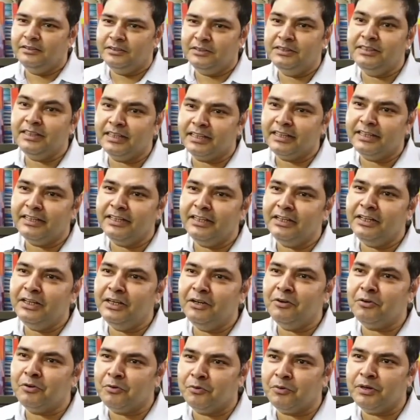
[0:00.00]
जी यकीनन
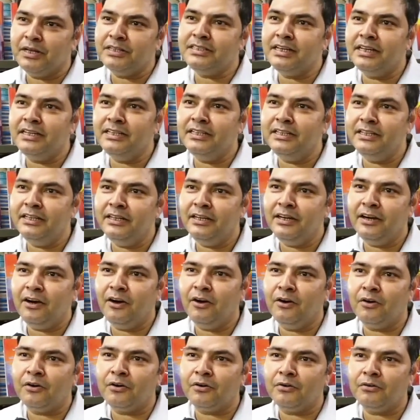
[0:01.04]
है और होना चाहिए
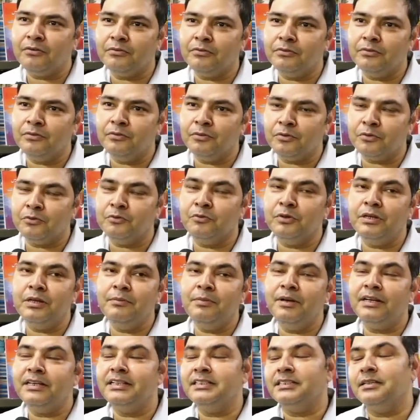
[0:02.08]
और उर्दू नहीं
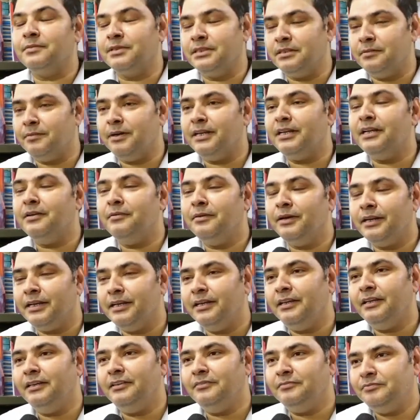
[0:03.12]
बल्कि सभी ज़माने
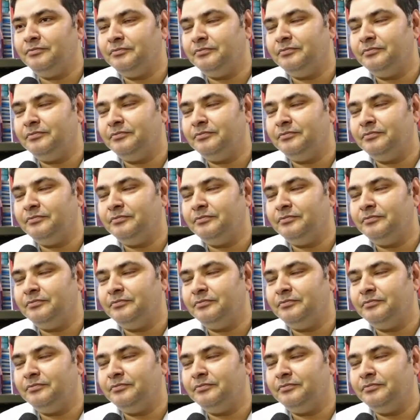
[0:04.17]
हमारी हैं